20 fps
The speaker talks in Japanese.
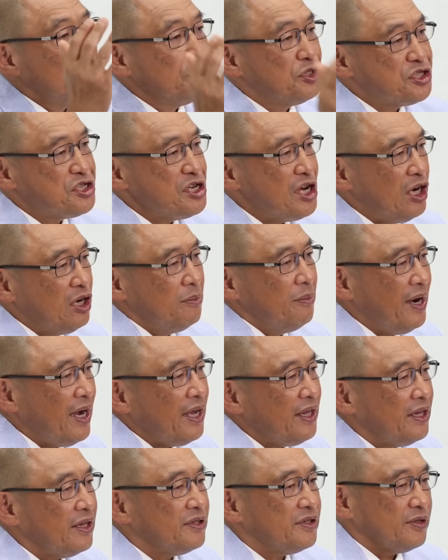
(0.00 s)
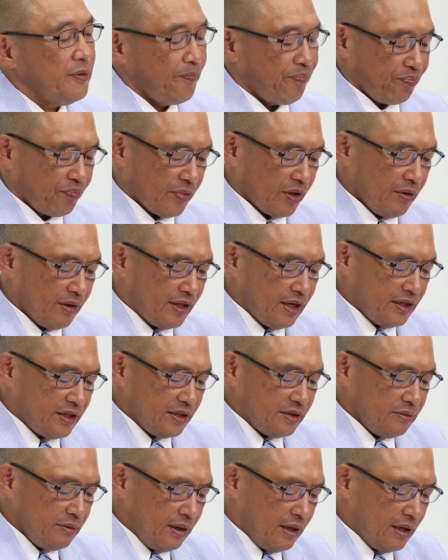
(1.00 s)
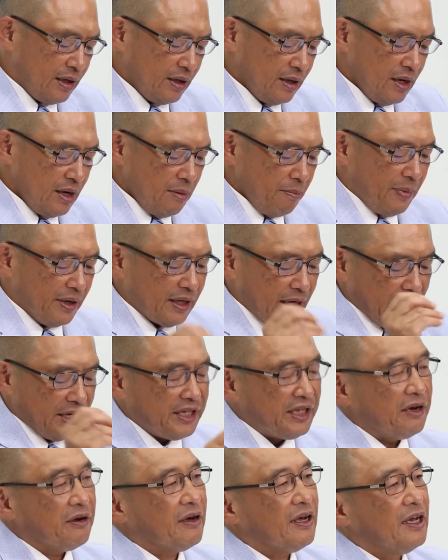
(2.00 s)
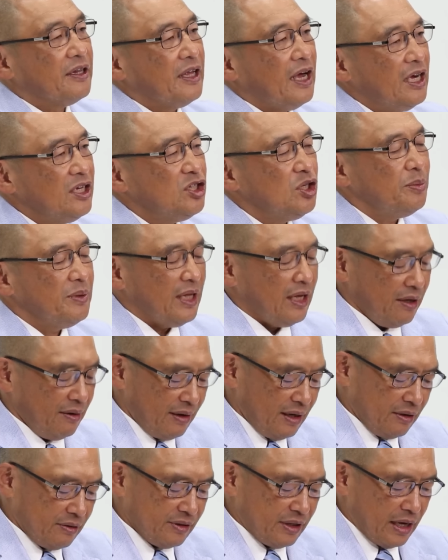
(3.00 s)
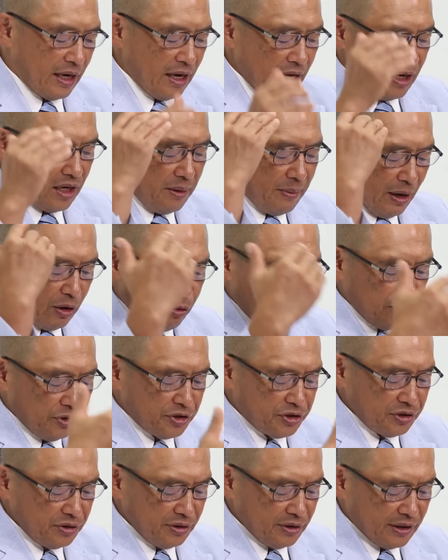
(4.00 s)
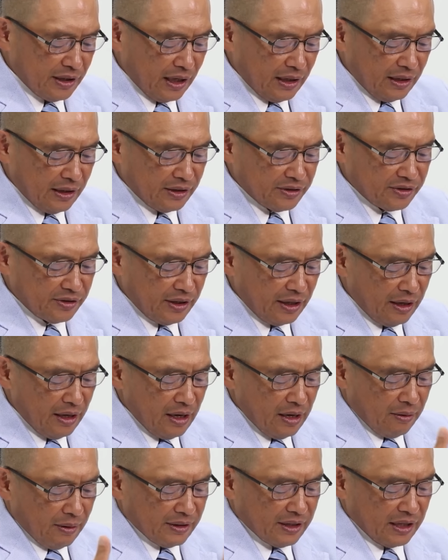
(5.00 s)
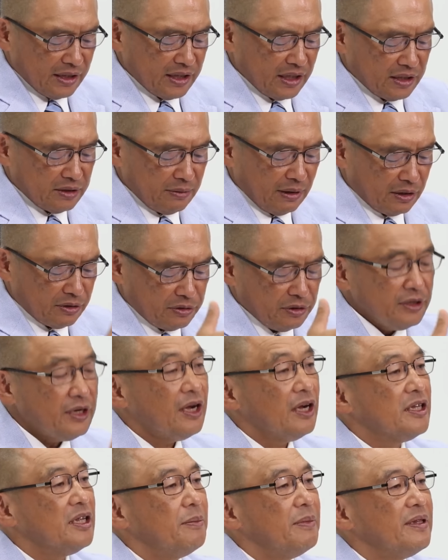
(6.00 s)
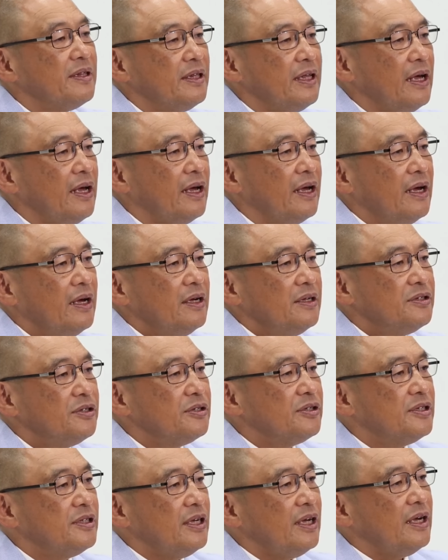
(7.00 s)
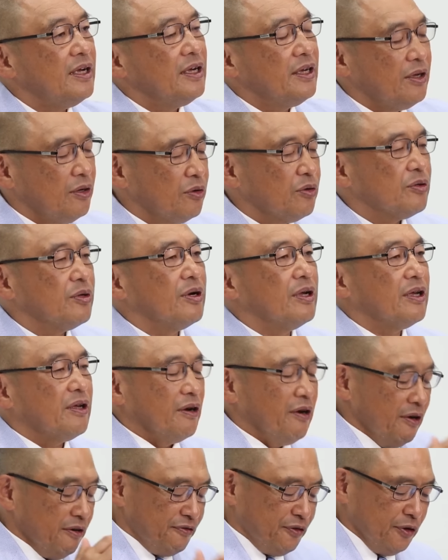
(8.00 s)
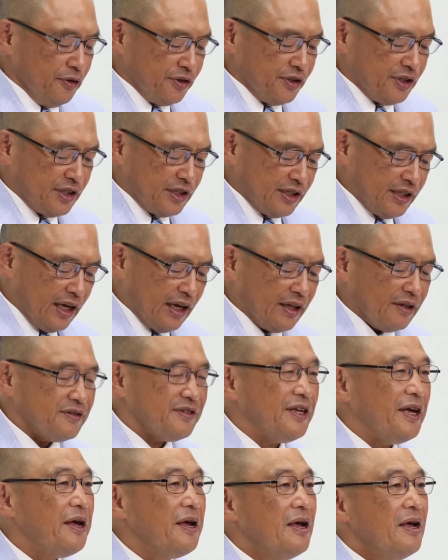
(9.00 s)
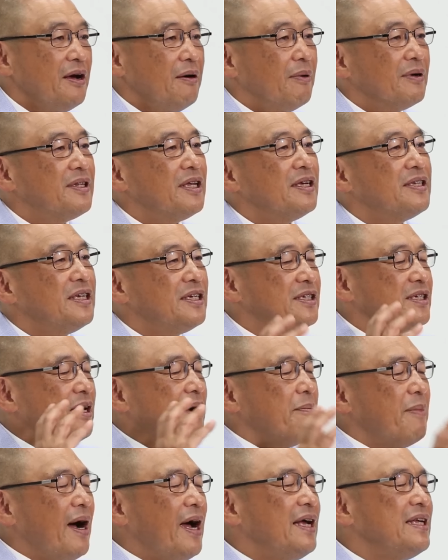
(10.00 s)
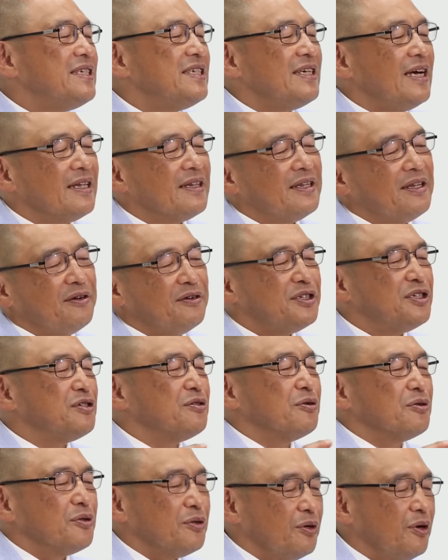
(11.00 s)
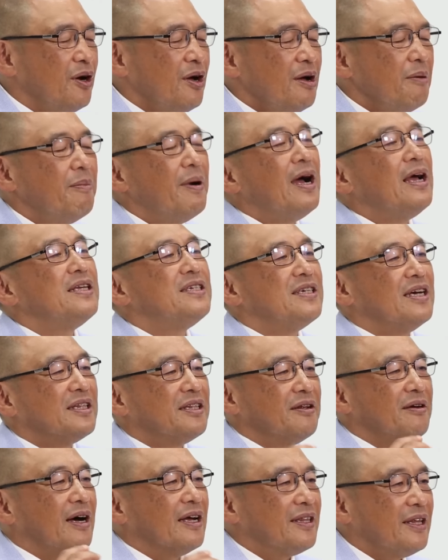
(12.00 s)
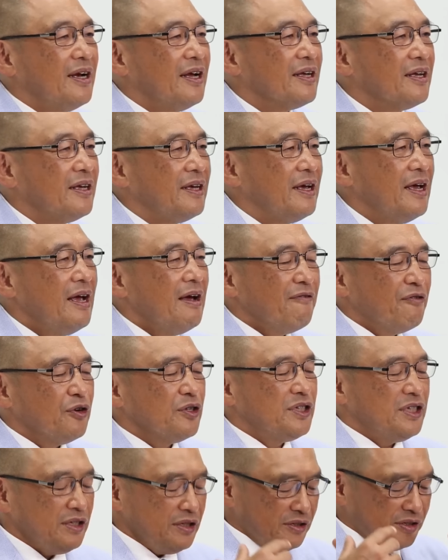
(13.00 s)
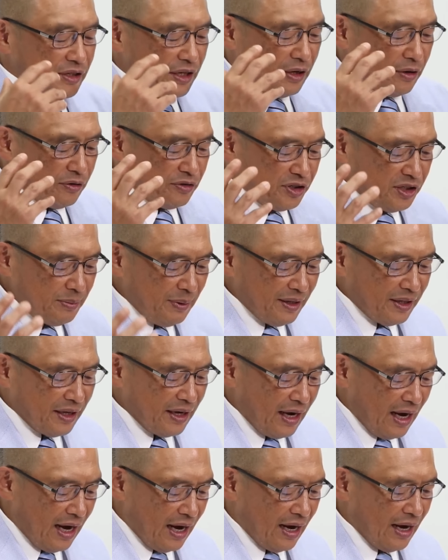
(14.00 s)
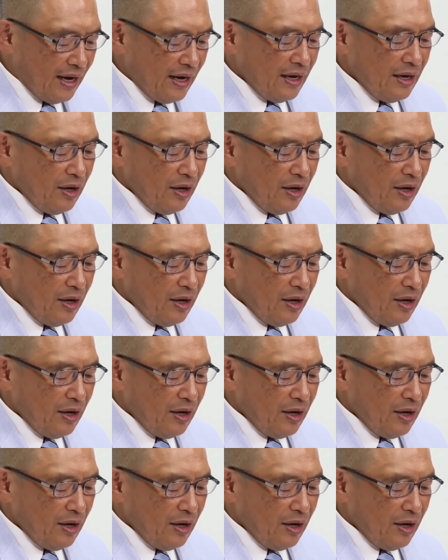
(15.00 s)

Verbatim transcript: 失う前にですよ私たちはまだ生きてるから大丈夫だではなくて今この瞬間にですね私たちは悔い改めてそして生きることができるそうしたらですね私たちが毎日やってる仕事毎日やってる働きその人生の全てが